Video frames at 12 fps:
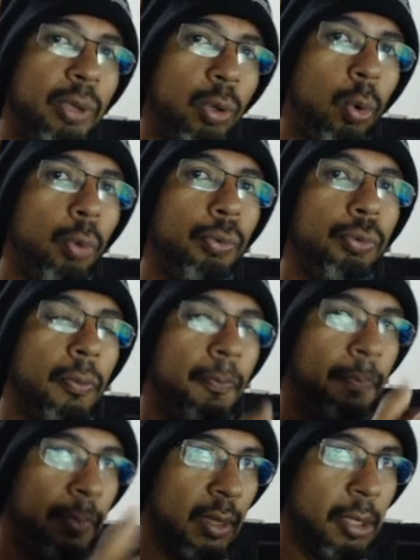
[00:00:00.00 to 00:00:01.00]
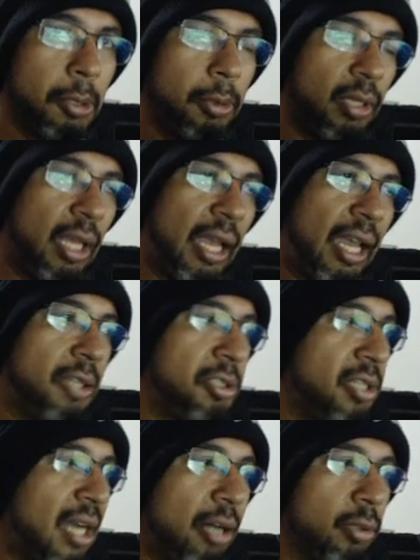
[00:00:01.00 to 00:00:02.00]
engolfo é,
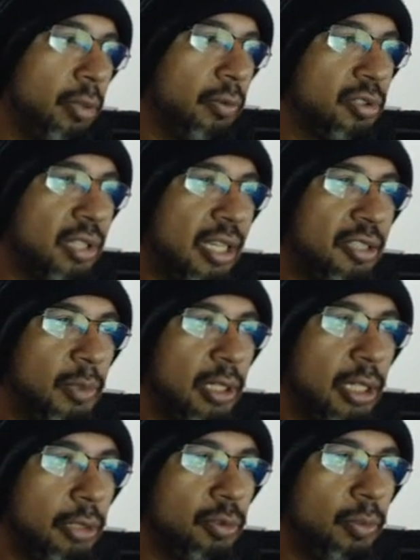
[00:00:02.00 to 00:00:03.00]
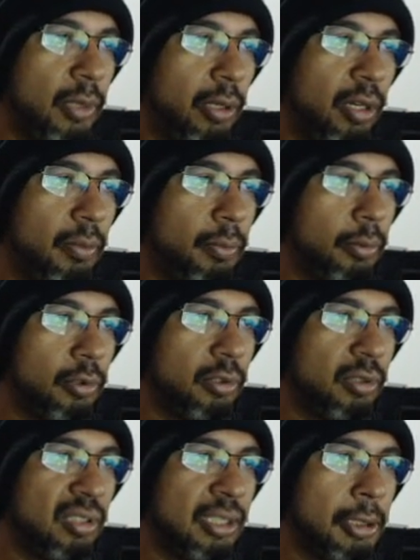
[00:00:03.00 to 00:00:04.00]
de alta. Eu vou estar explicando isso melhor
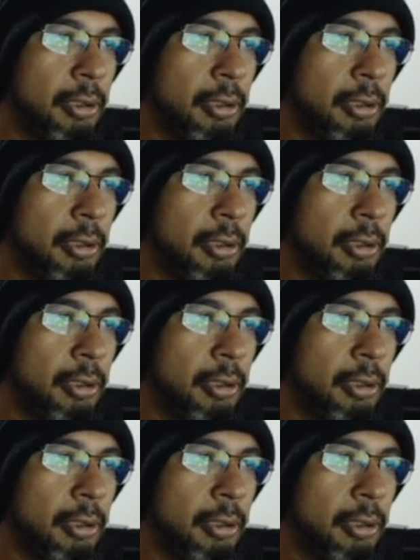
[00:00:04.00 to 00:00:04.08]
depois.